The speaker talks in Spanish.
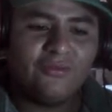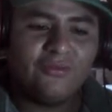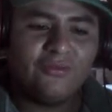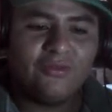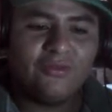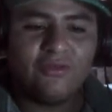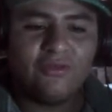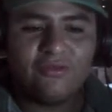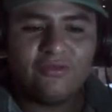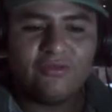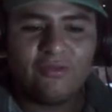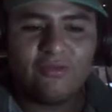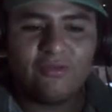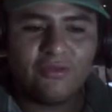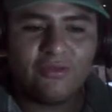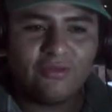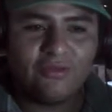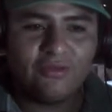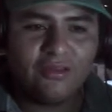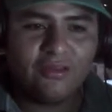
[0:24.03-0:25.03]
Porque es una
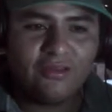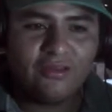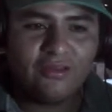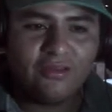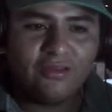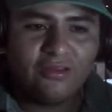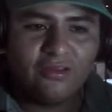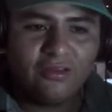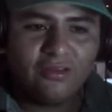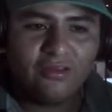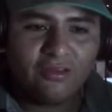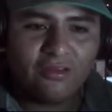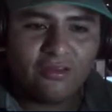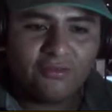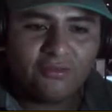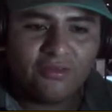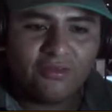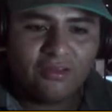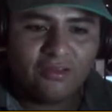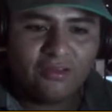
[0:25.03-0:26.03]
parodia y a
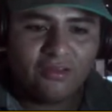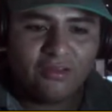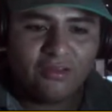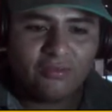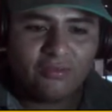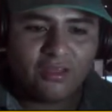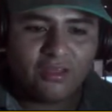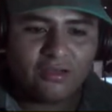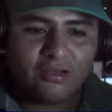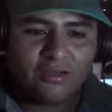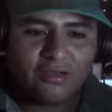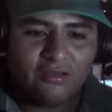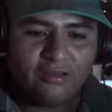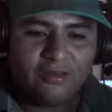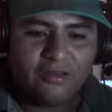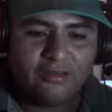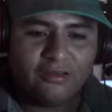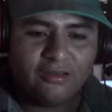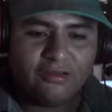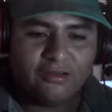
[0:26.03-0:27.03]
ver si me da
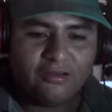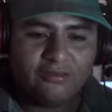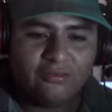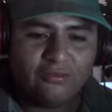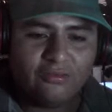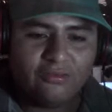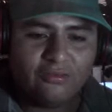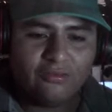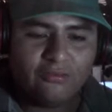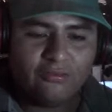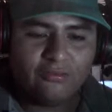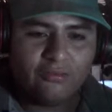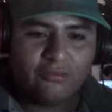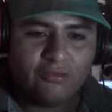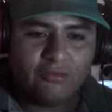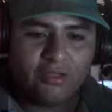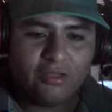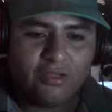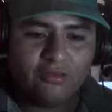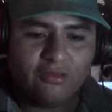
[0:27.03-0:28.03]
reír o,
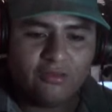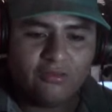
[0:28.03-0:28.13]
bueno,